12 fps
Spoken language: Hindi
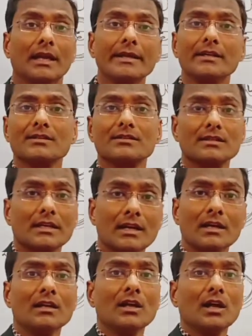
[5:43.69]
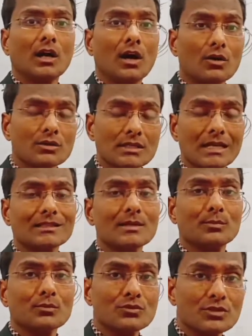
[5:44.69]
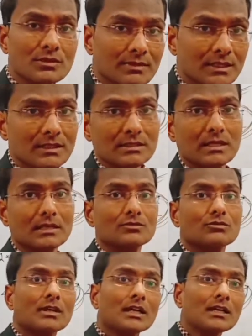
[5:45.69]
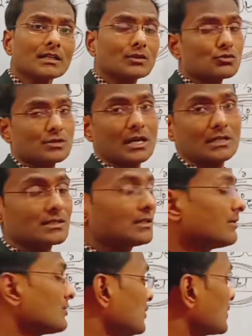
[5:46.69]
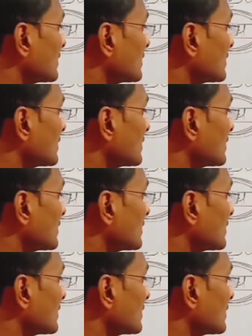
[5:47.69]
एक सरल और शांतिपूर्ण जीवन के साथ जो है खुशहाल जीवन